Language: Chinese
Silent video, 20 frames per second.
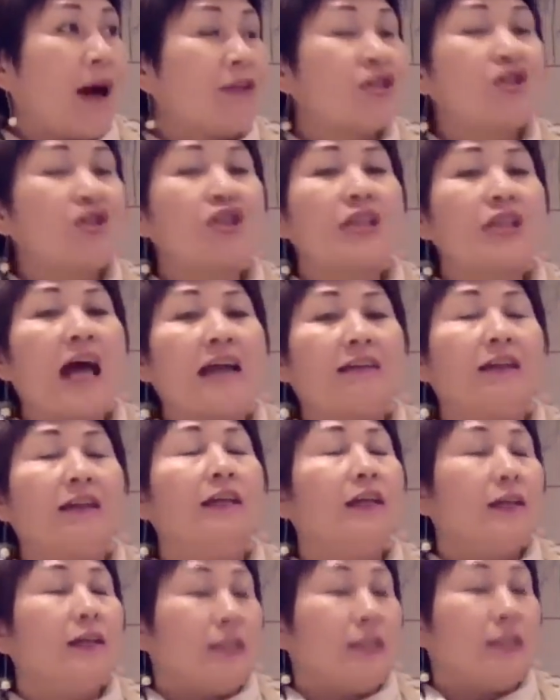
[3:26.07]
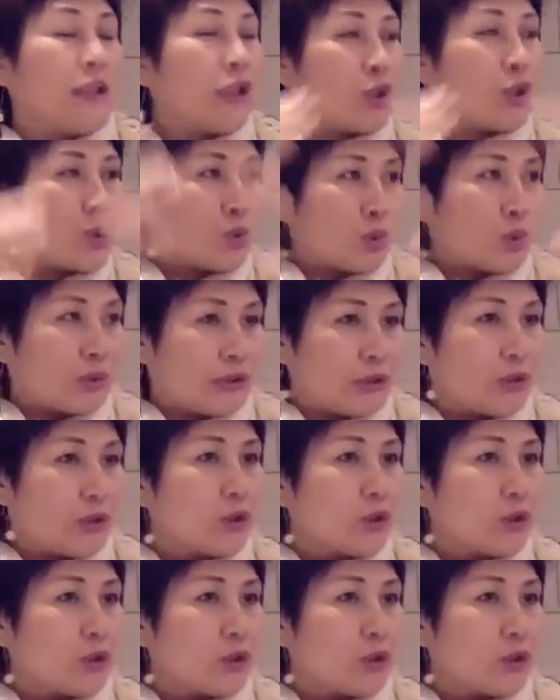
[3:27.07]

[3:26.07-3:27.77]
这是它的一个主题，